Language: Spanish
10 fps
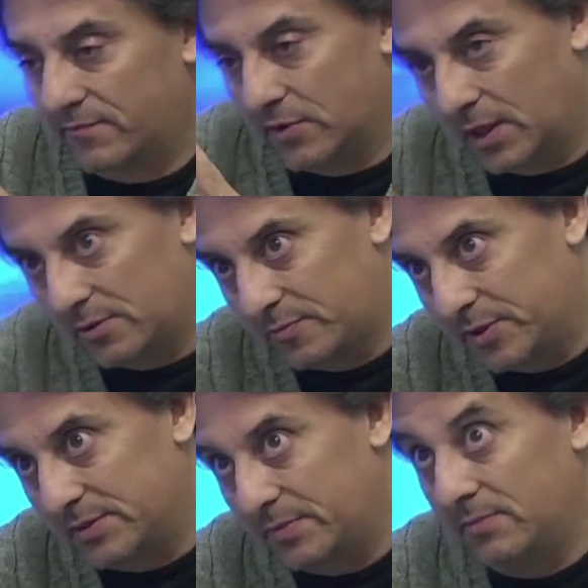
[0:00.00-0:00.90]
enfocarnos
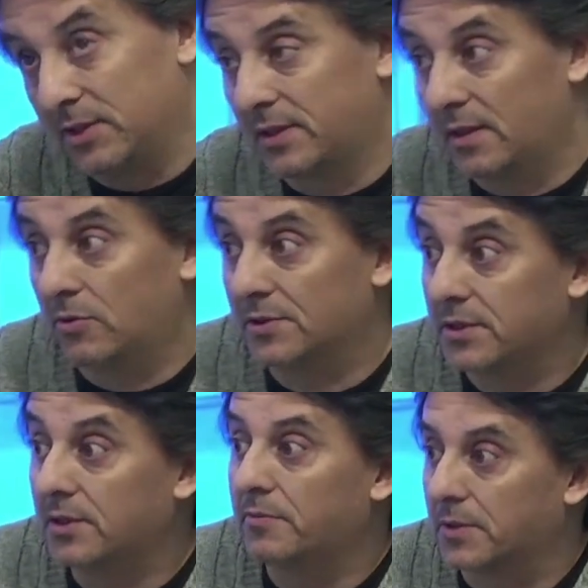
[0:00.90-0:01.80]
principalmente en el
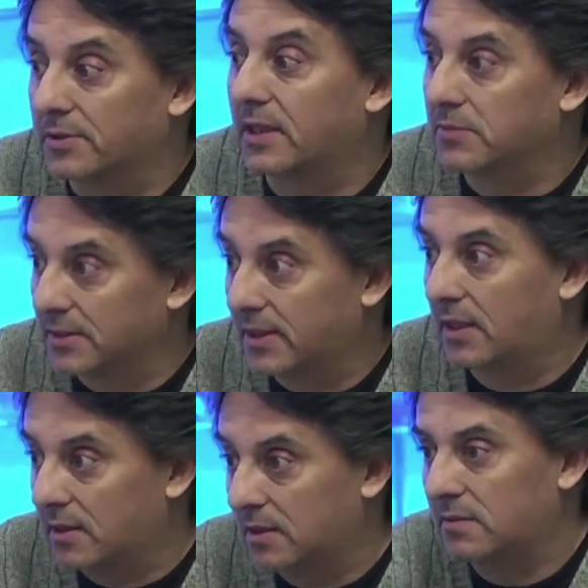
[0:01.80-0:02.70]
boxeo, pero también
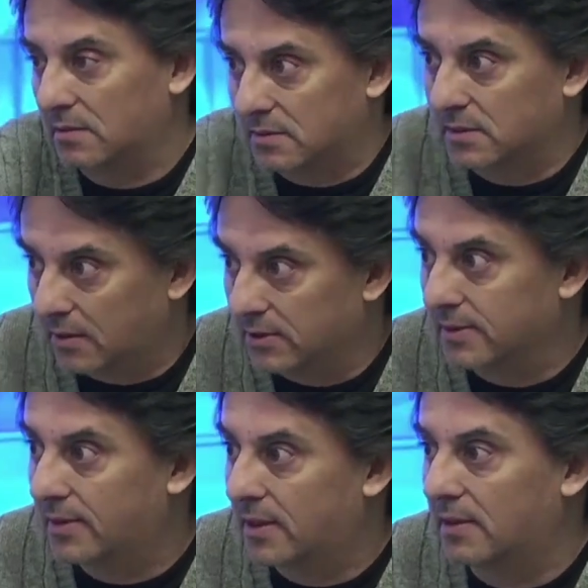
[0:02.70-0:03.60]
darle
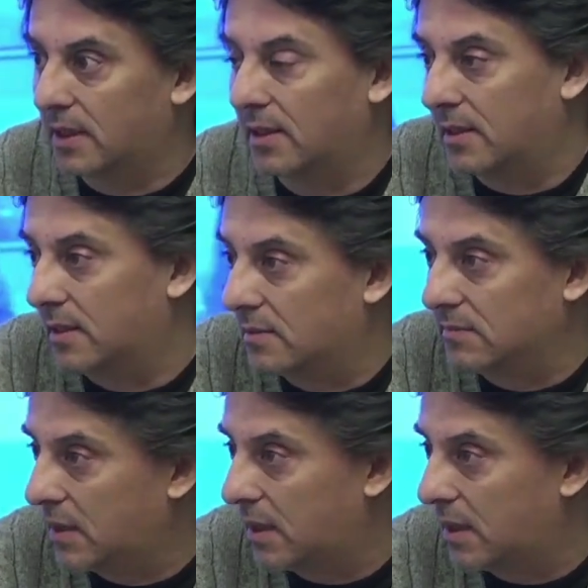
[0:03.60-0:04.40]
cabida